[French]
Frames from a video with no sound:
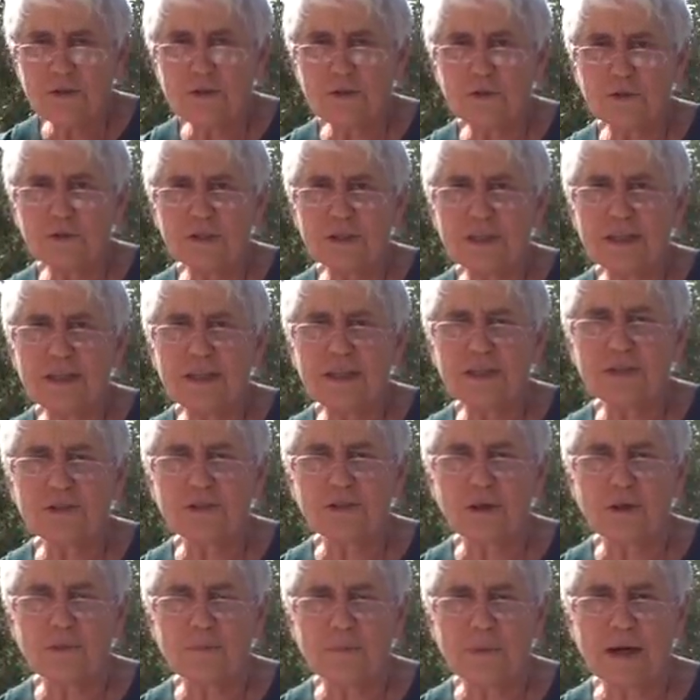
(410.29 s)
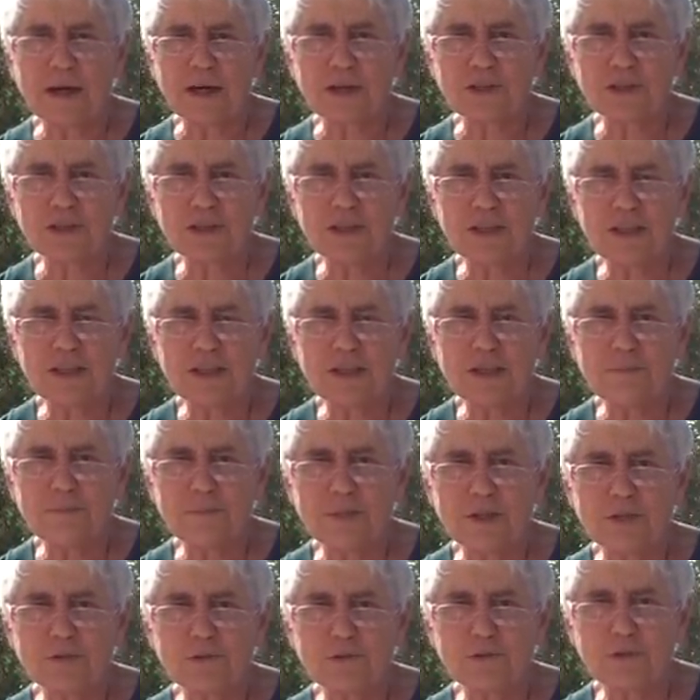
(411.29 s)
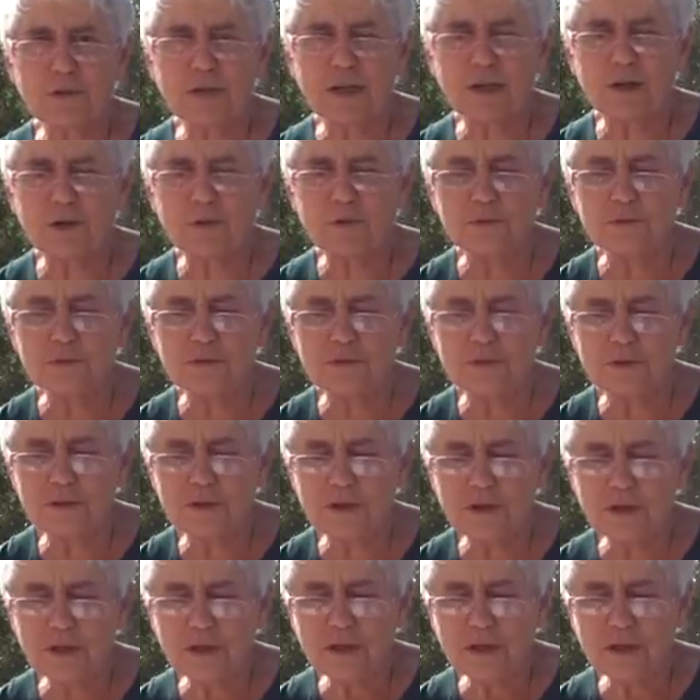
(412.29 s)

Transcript: Donc il est en marge, il n'est pas sur la route,